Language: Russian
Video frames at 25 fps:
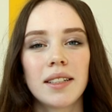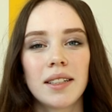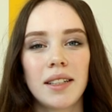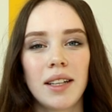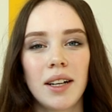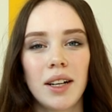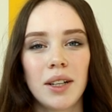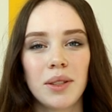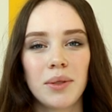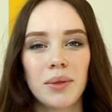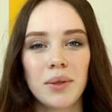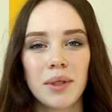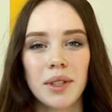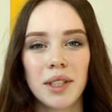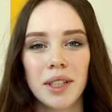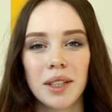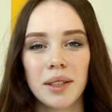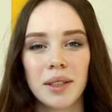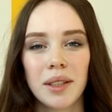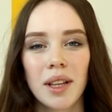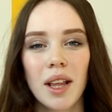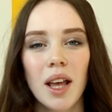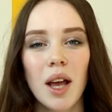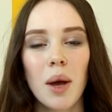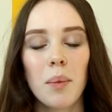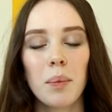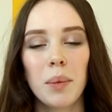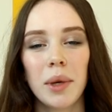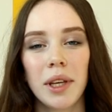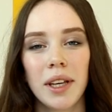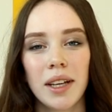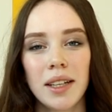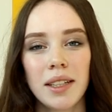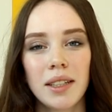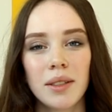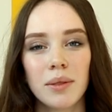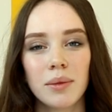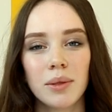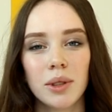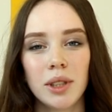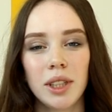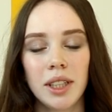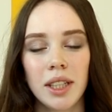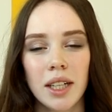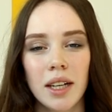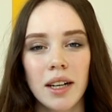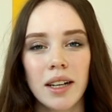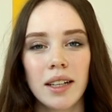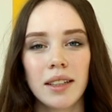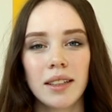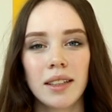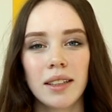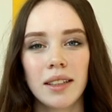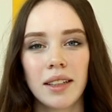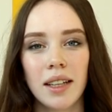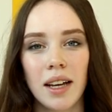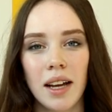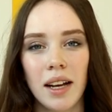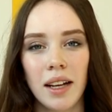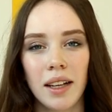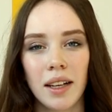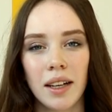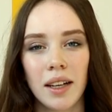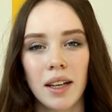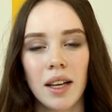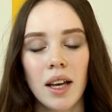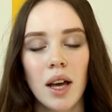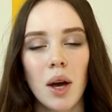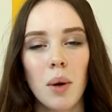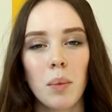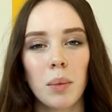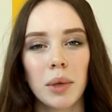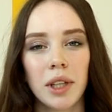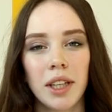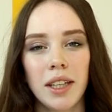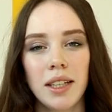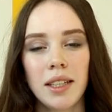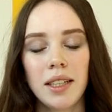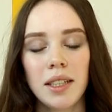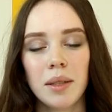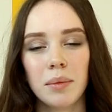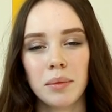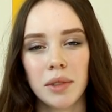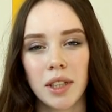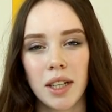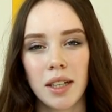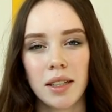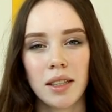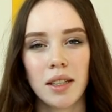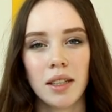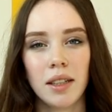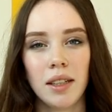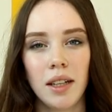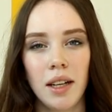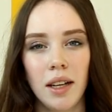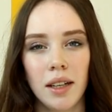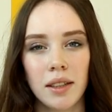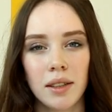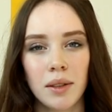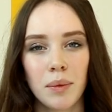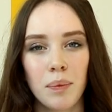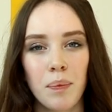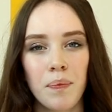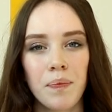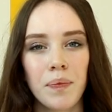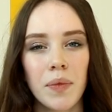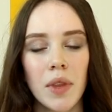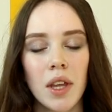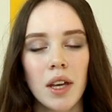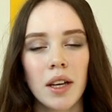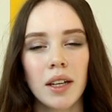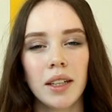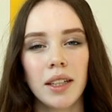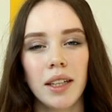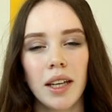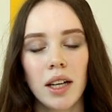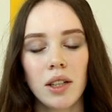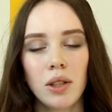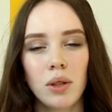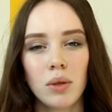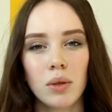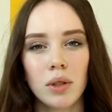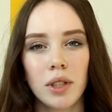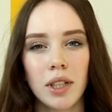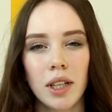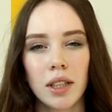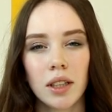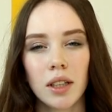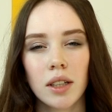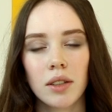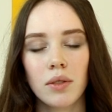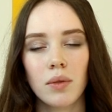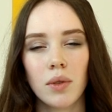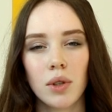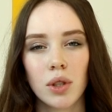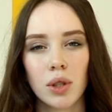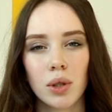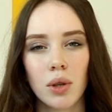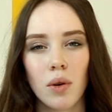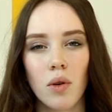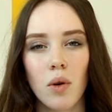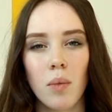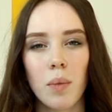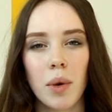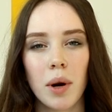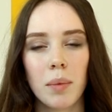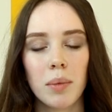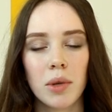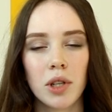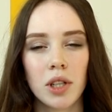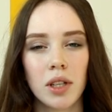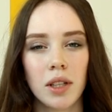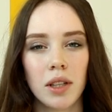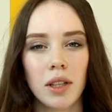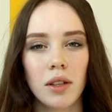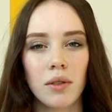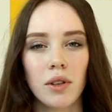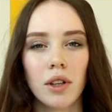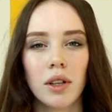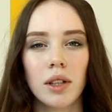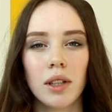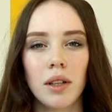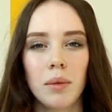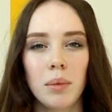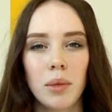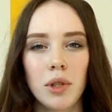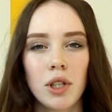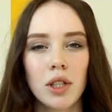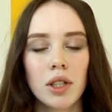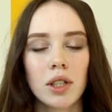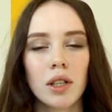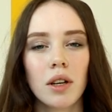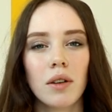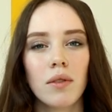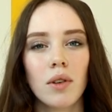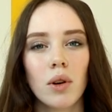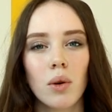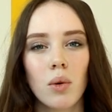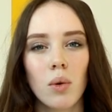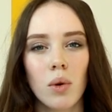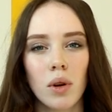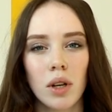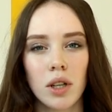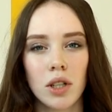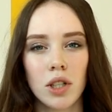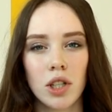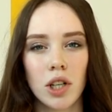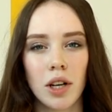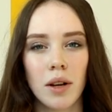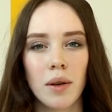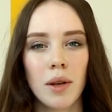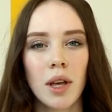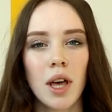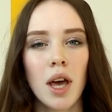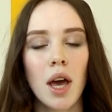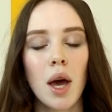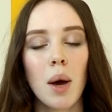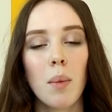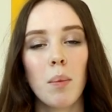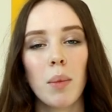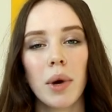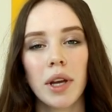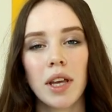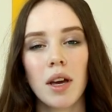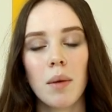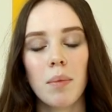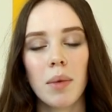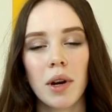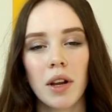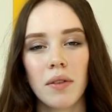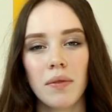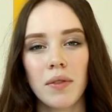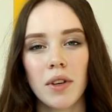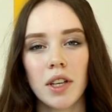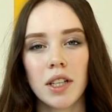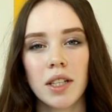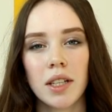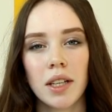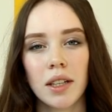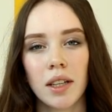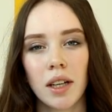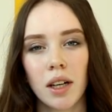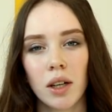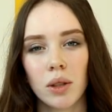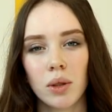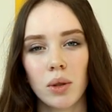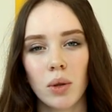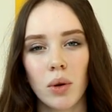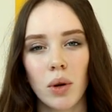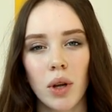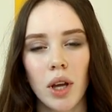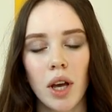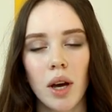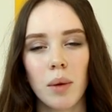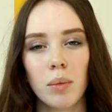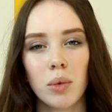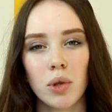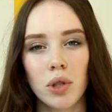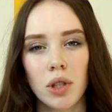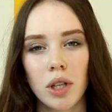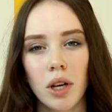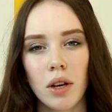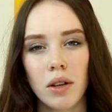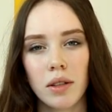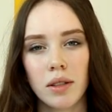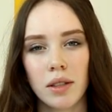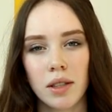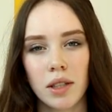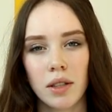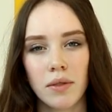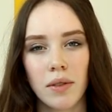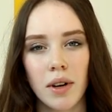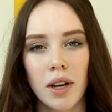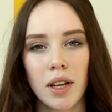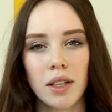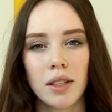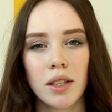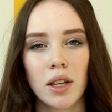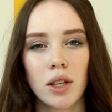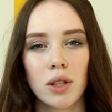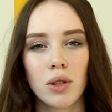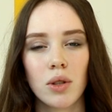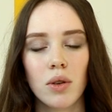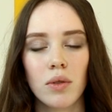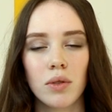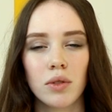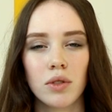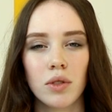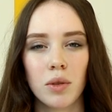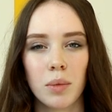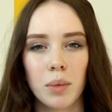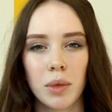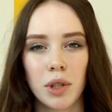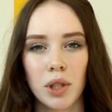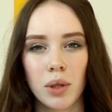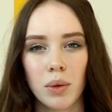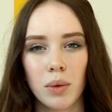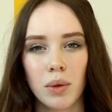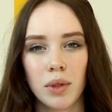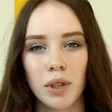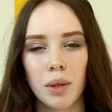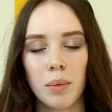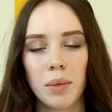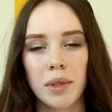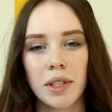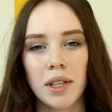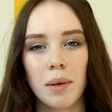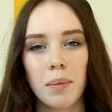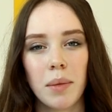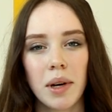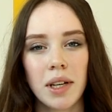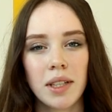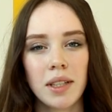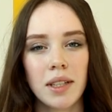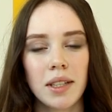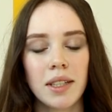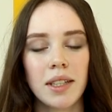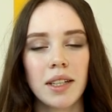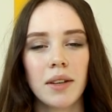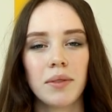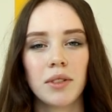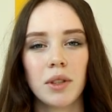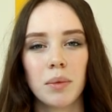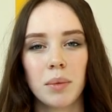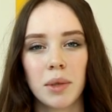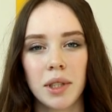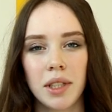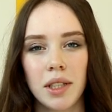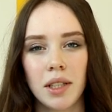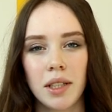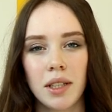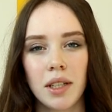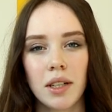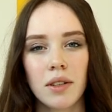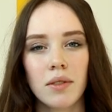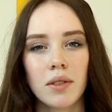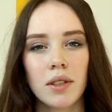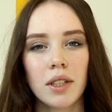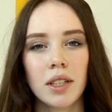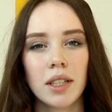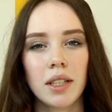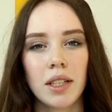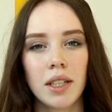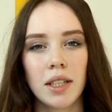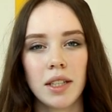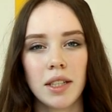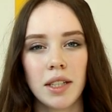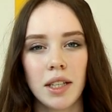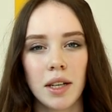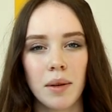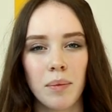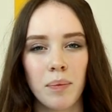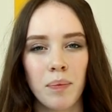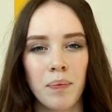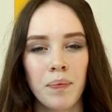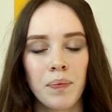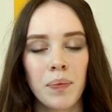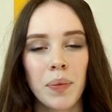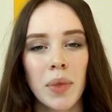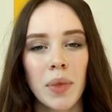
Здравствуйте, меня зовут Серая Наталья, мне 17 лет. Я студентка Тверского промышленно-экономического колледжа. Моя профессия, на которой я обучаюсь, называется «Основа информационной безопасности автоматизированных систем».